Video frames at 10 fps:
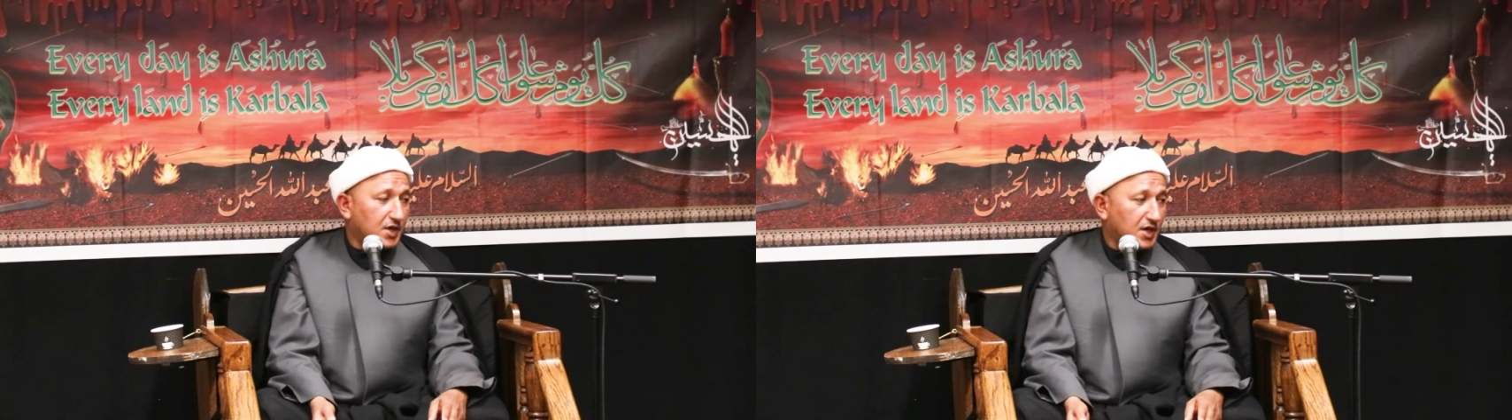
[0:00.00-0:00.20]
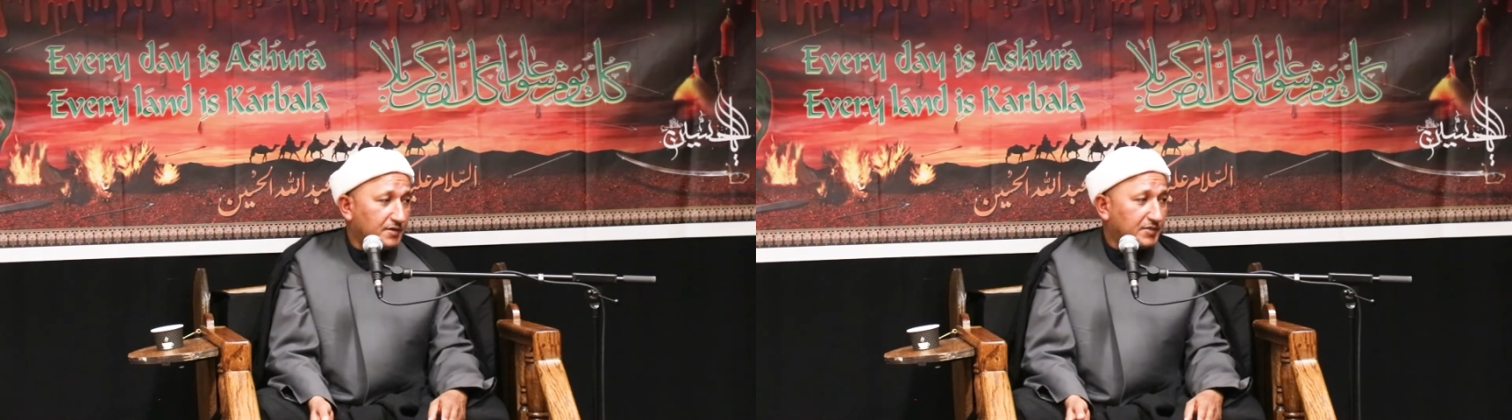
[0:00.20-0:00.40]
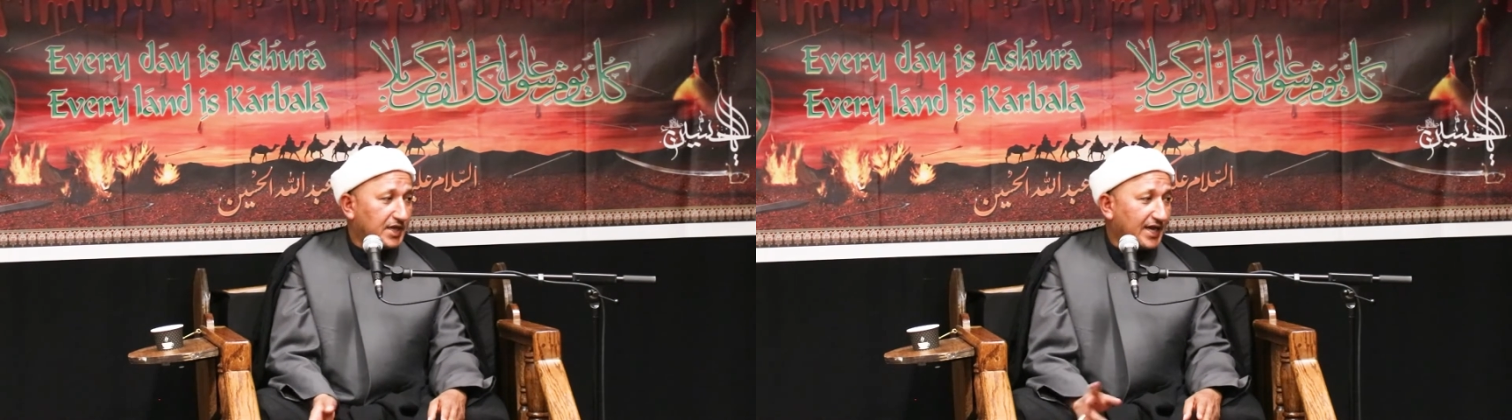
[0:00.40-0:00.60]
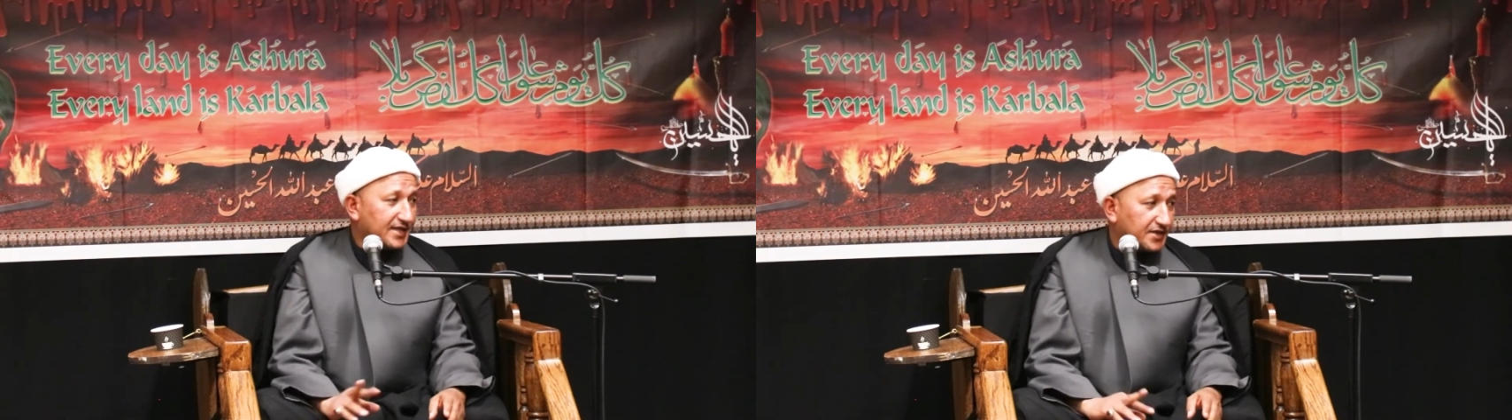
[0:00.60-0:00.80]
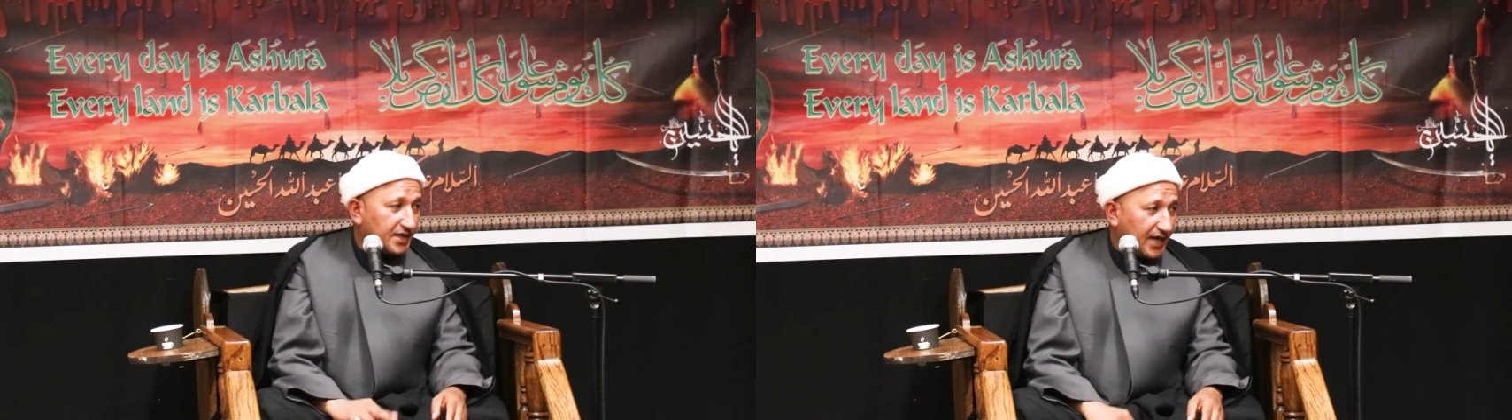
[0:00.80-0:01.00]
بالحدث
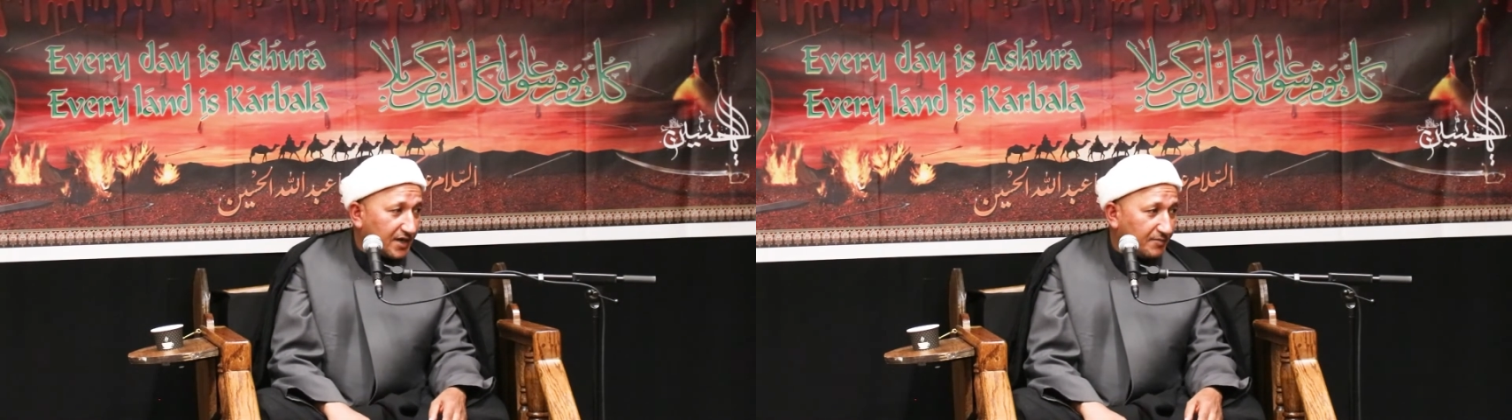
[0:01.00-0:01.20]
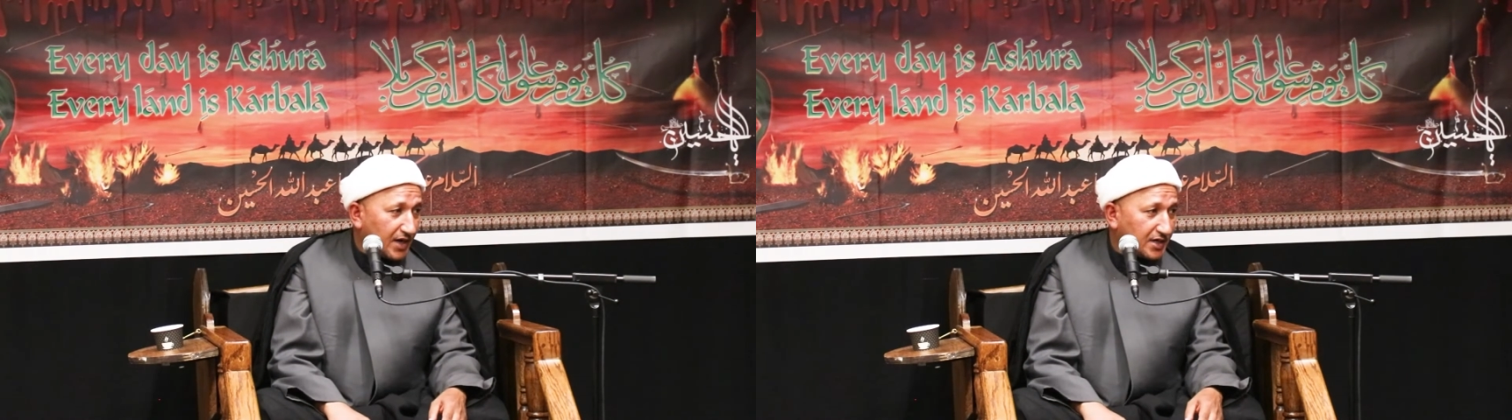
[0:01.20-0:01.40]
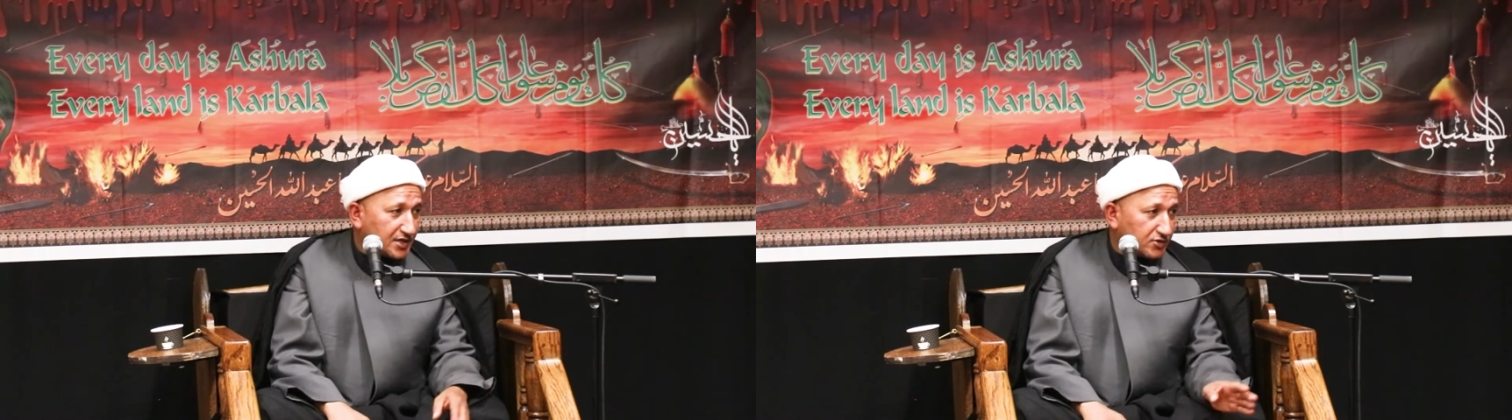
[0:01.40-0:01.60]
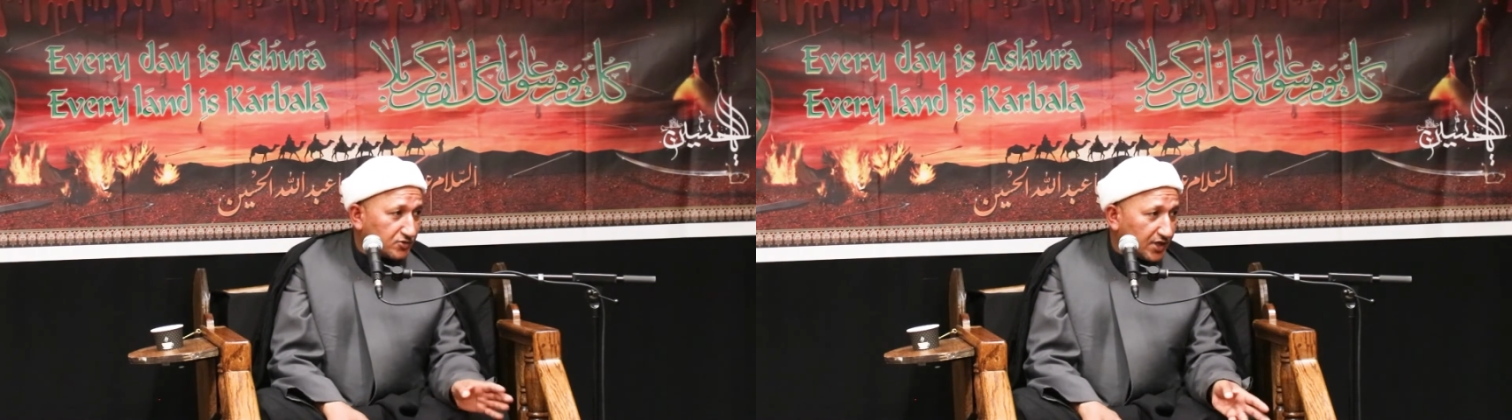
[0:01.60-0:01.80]
الاكبر رجلا